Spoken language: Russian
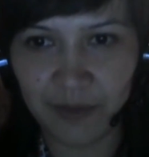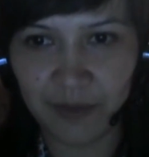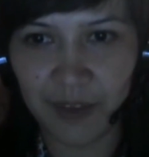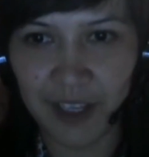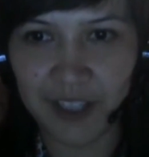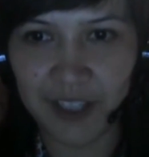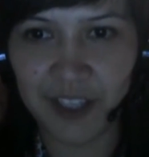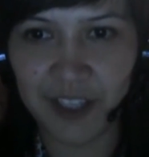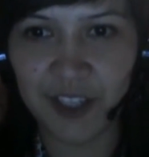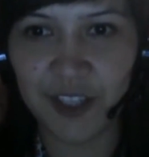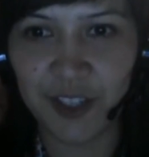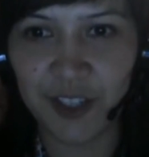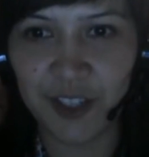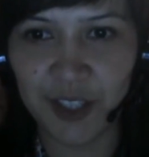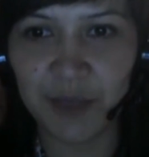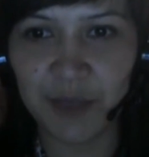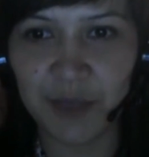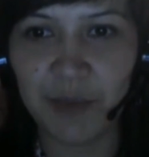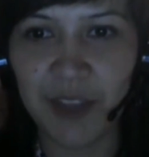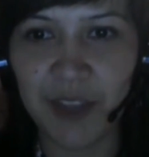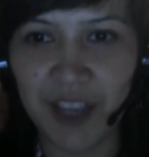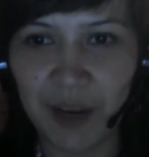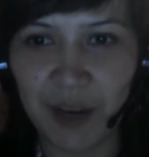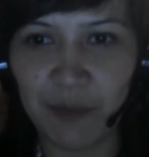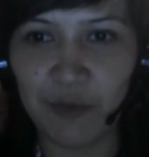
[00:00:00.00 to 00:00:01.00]
фактически с
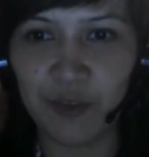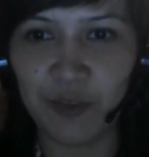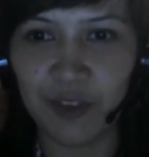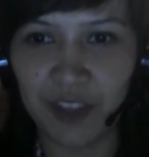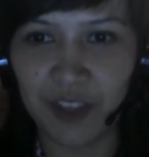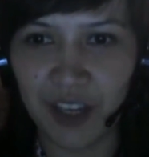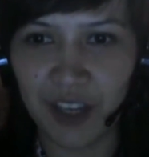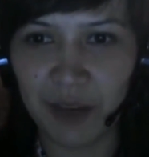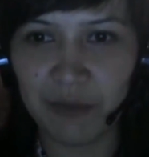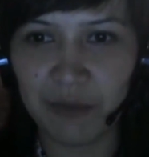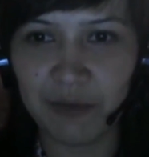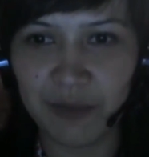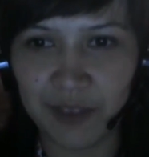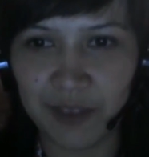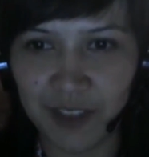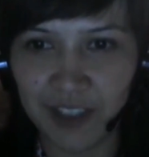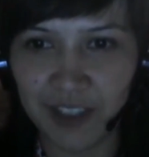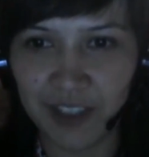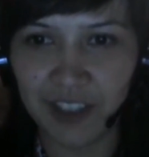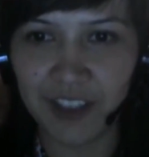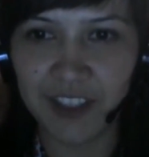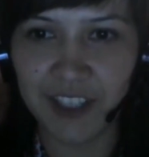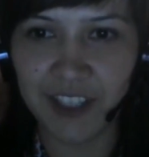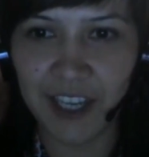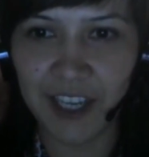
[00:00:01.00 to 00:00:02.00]
меня будет требоваться
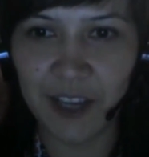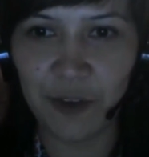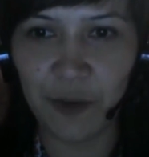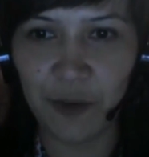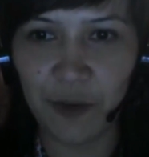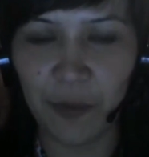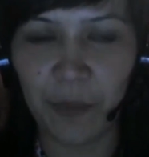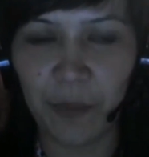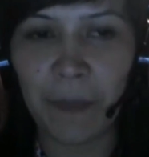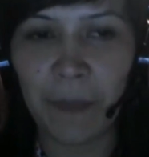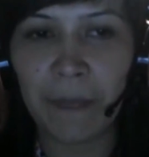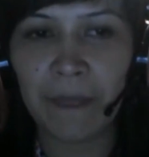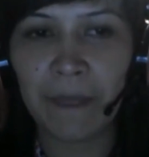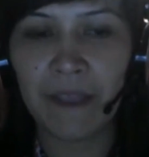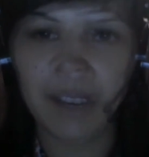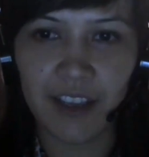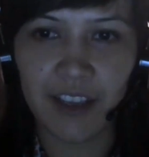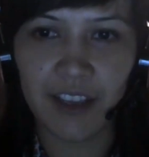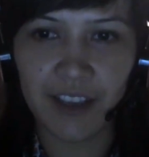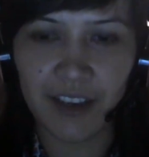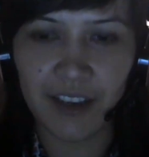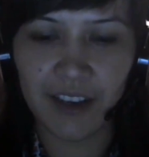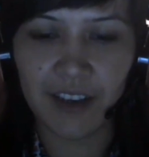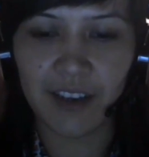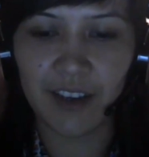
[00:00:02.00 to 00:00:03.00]
этот заем.
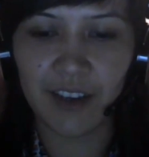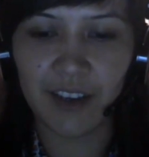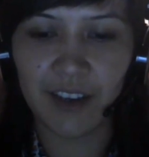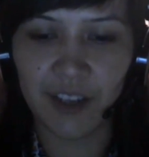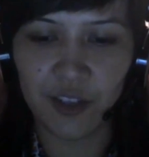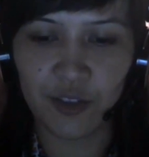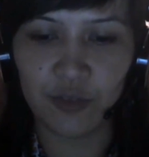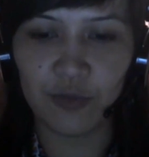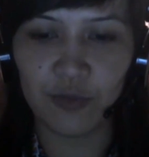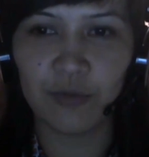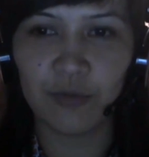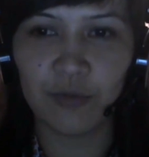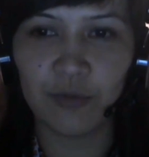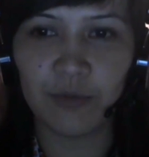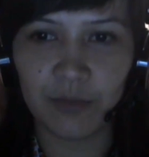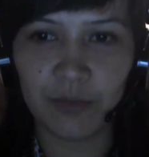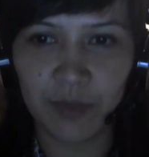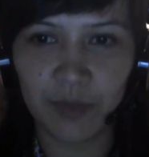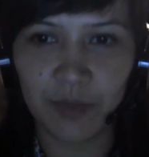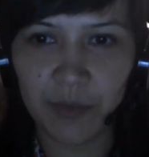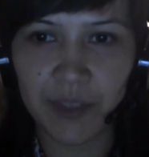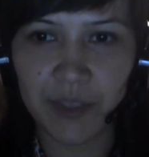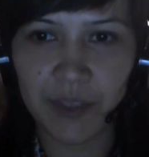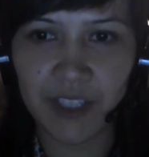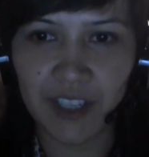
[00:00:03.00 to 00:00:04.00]
Я хочу
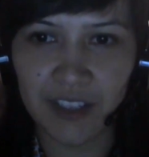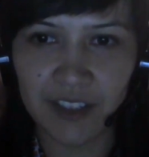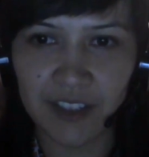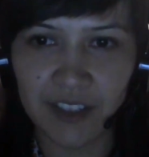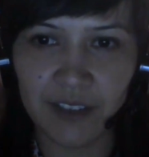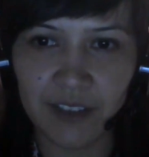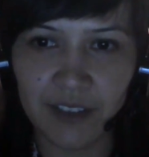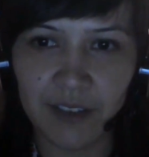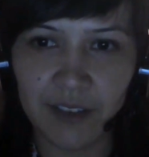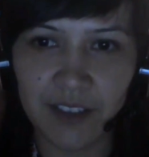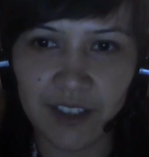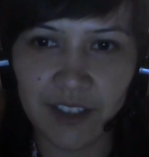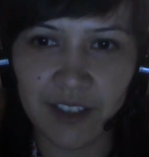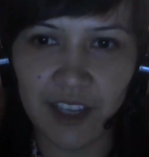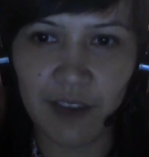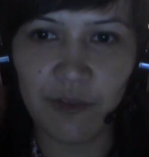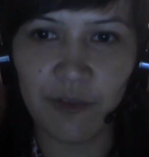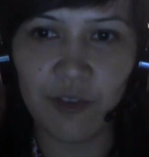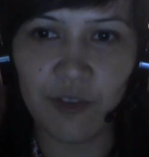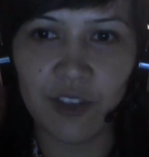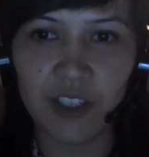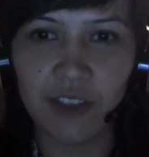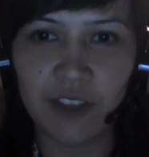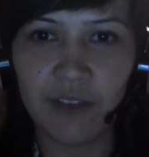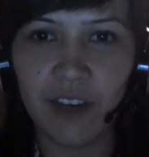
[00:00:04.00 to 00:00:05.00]
написать э, исковое
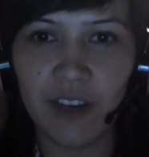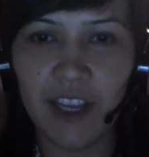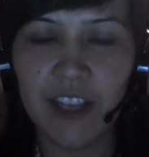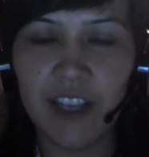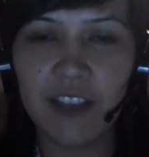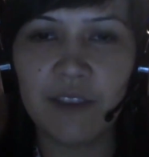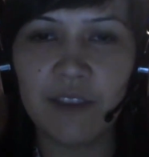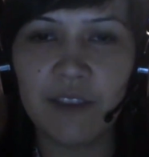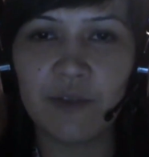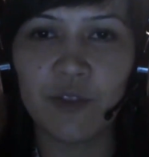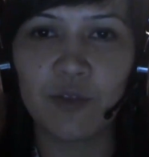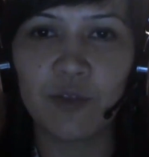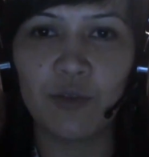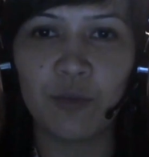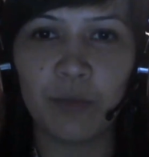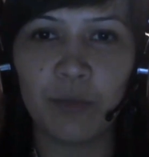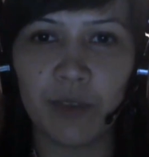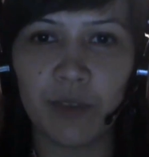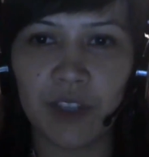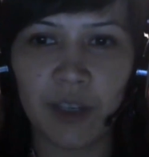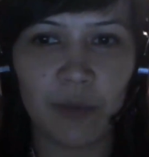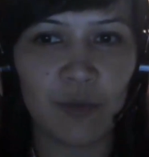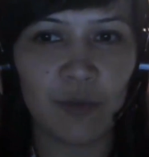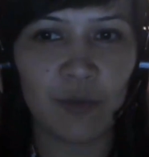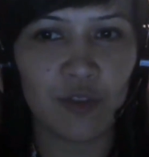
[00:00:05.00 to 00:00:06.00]
заявление в суд,
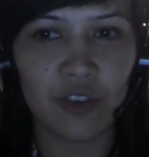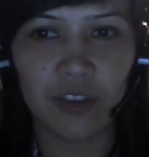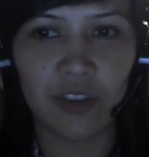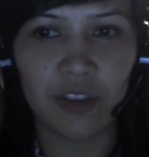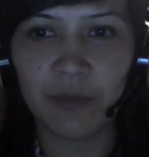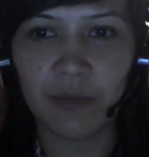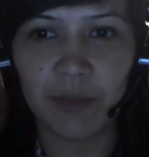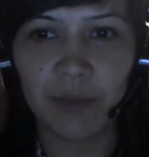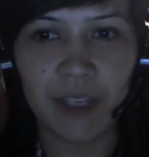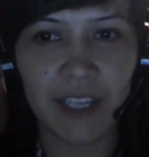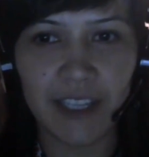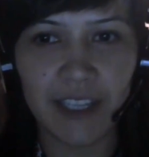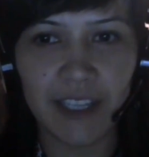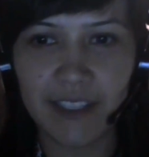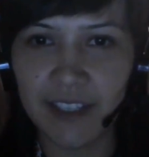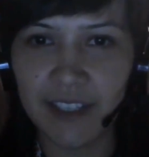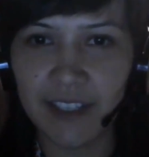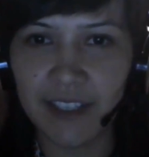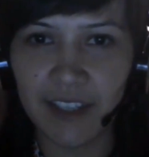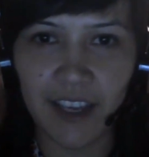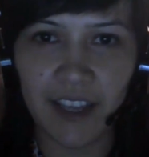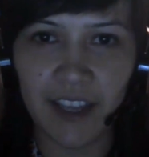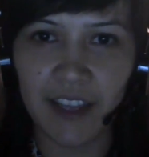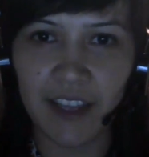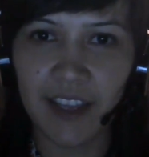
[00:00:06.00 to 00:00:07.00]
потому что кредит
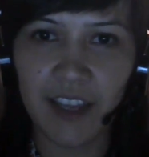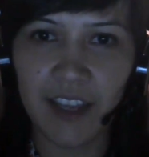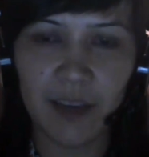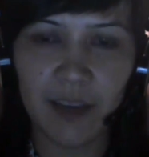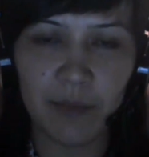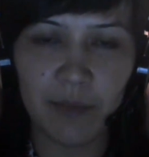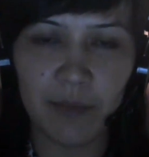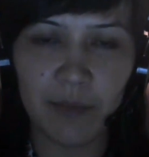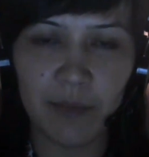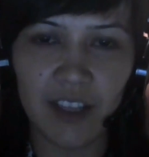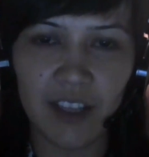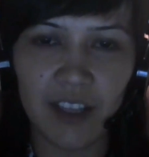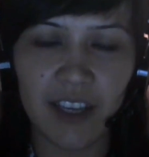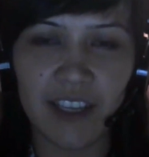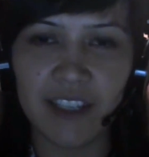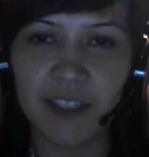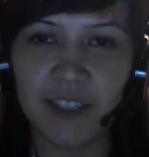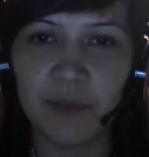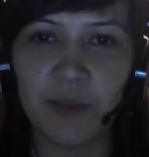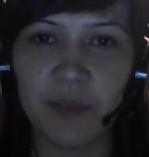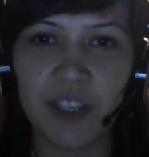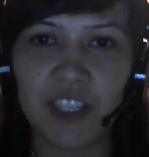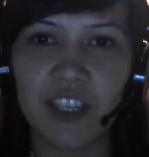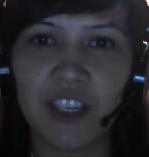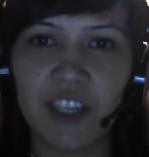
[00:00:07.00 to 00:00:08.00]
я не брала, из-за
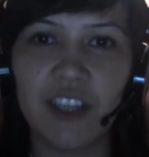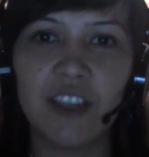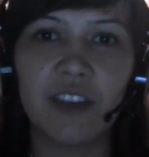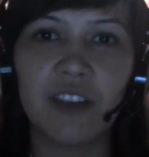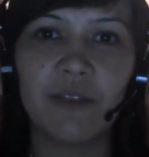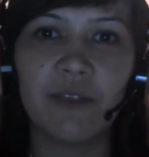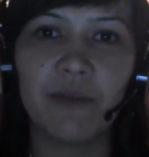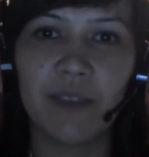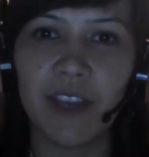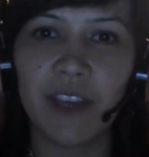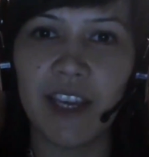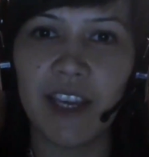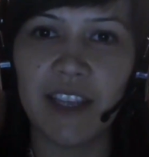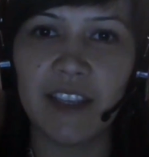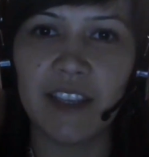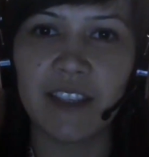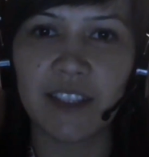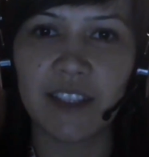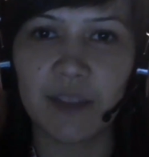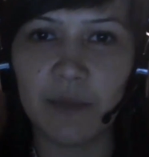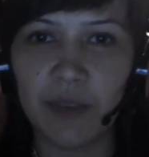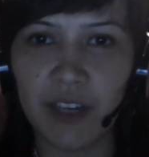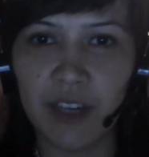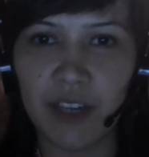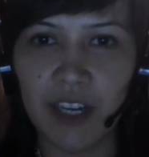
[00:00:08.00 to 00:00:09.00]
мошенников я не
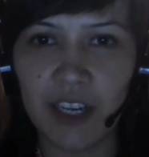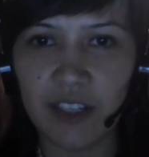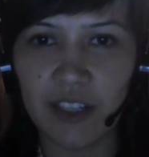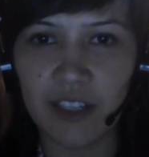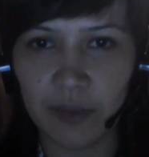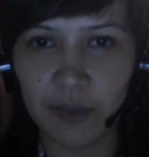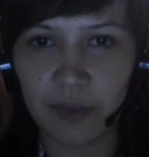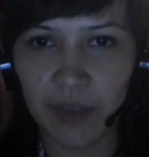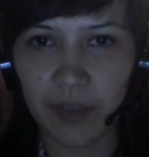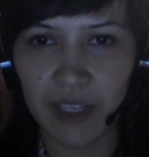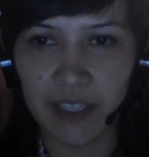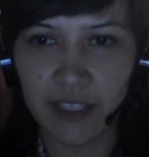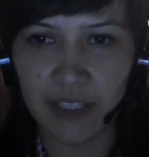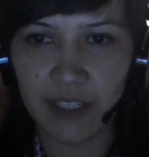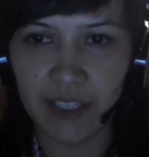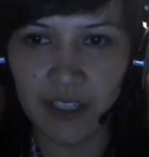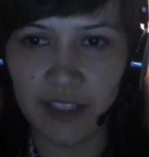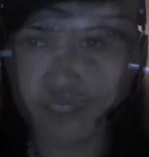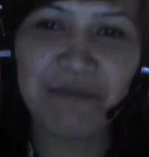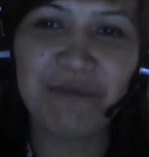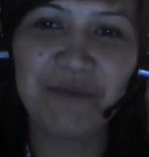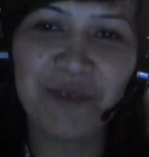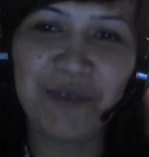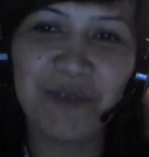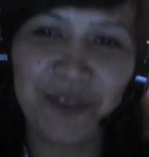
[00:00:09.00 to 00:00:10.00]
собираюсь платить.
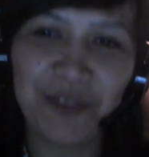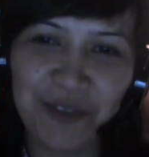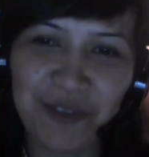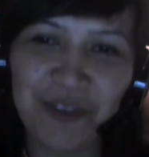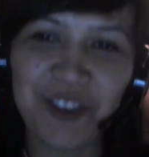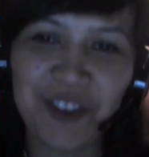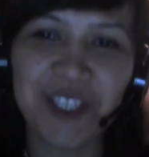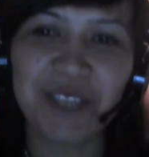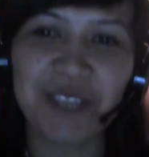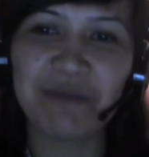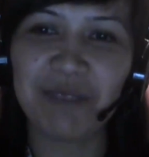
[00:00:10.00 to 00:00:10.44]
Буду очень